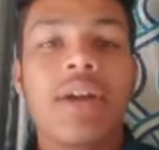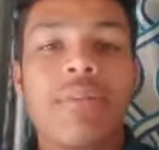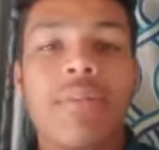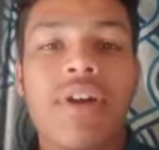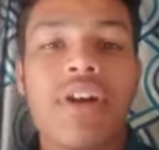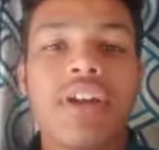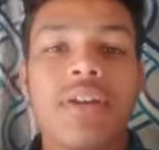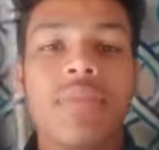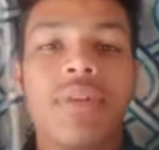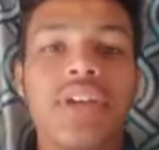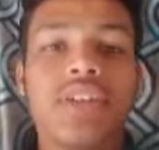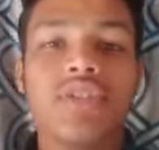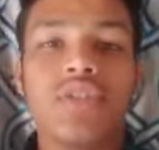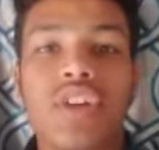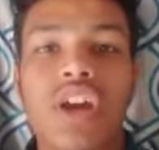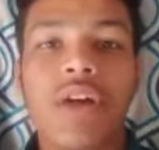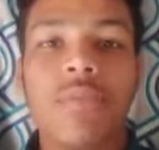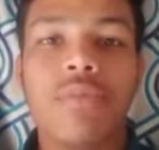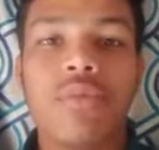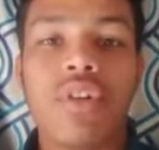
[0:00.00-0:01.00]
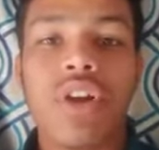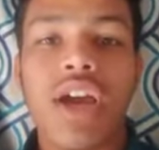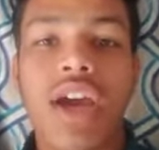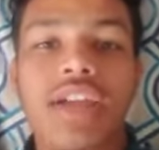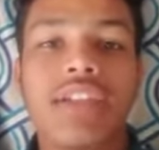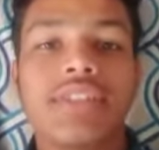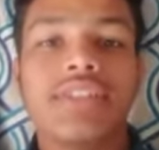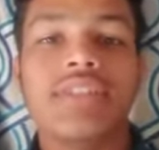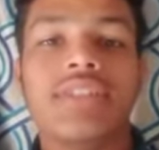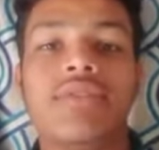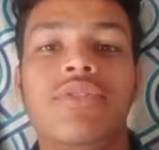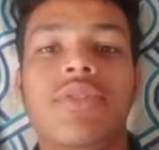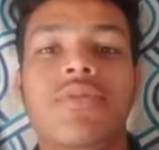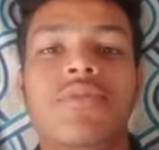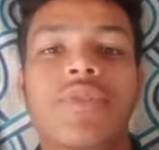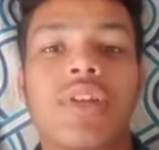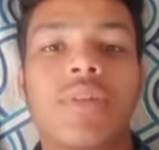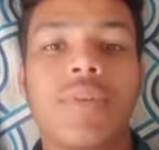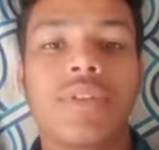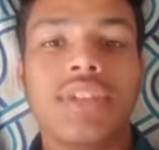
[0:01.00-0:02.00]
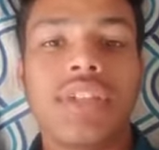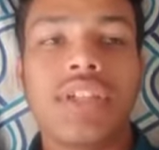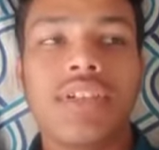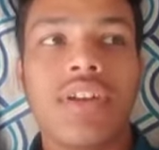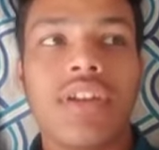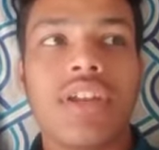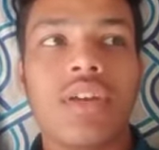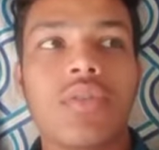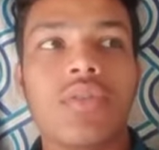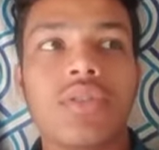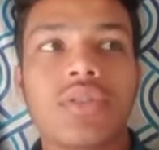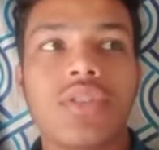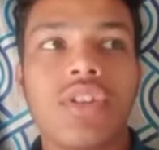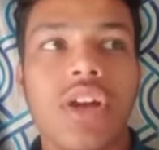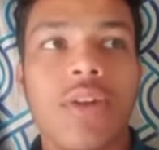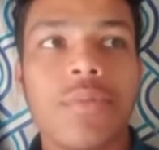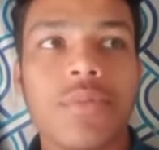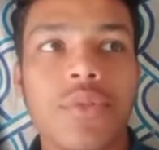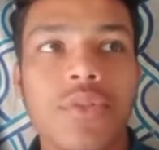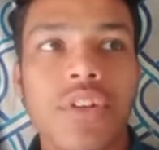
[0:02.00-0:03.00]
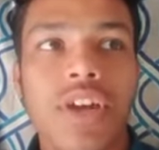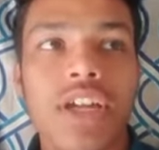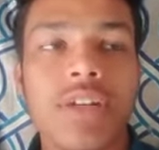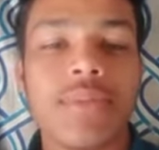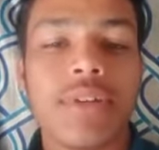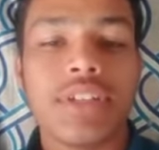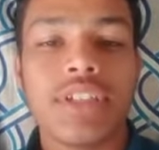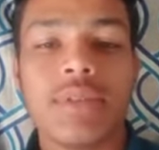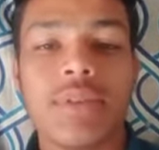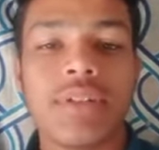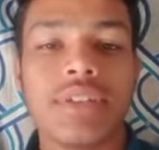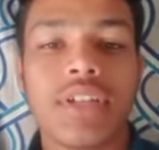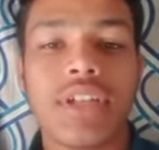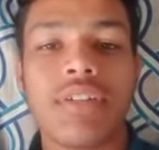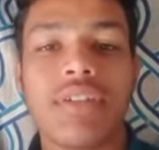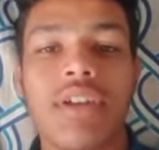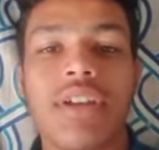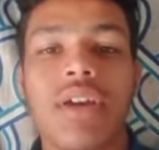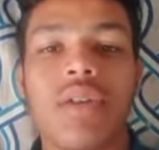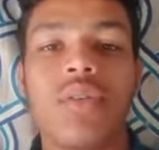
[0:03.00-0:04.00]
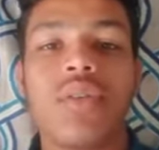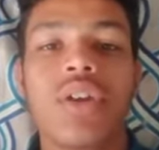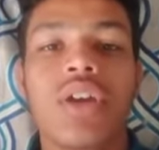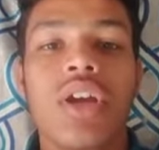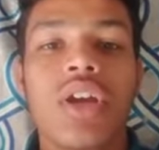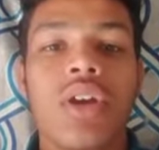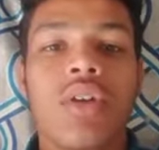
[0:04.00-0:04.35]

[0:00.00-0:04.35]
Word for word: मगर मैं जो आपको आज वेबसाइट बताने वाला हूँ जो आपको काइन मास्टर बताने वाला हूँ